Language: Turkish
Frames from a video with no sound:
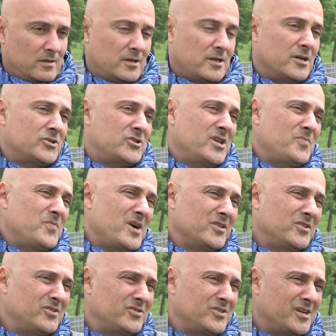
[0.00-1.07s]
Karşıdan
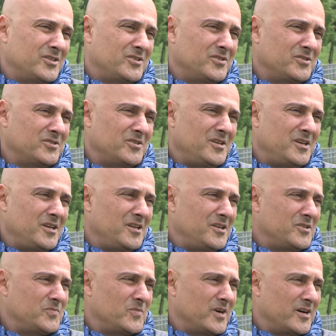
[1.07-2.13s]
baktığınızda atınızın
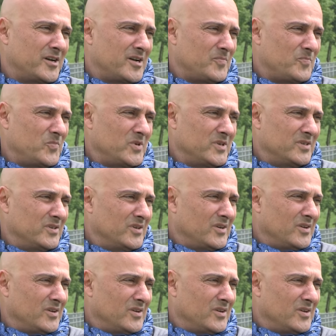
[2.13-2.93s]
İngiliz mi, Arap mı,